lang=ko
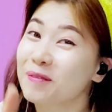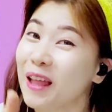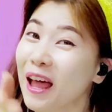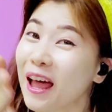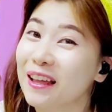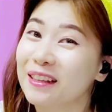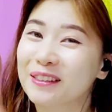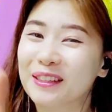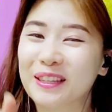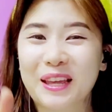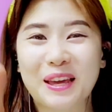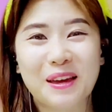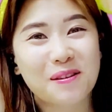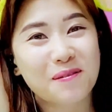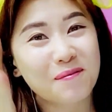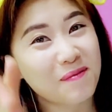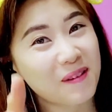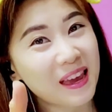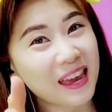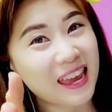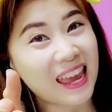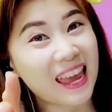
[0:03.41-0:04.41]
Nice to
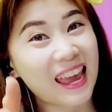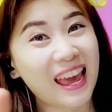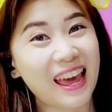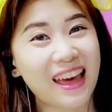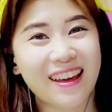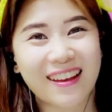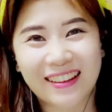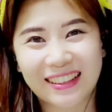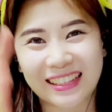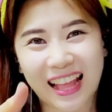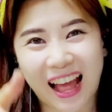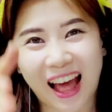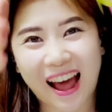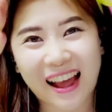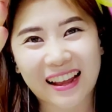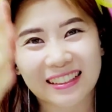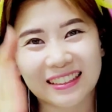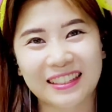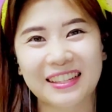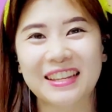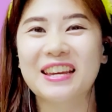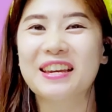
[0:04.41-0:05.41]
meet you!
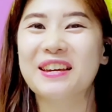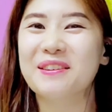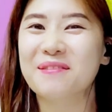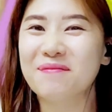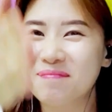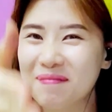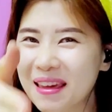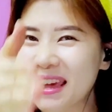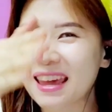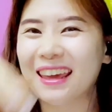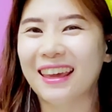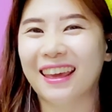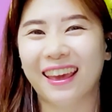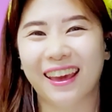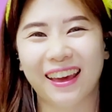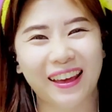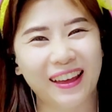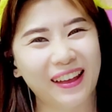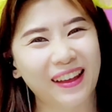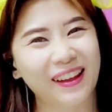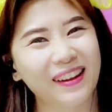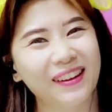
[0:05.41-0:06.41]
Nice to meet
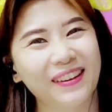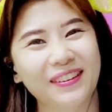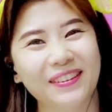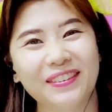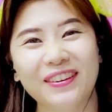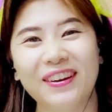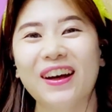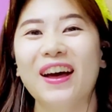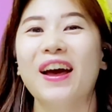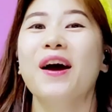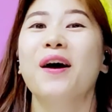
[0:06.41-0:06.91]
you!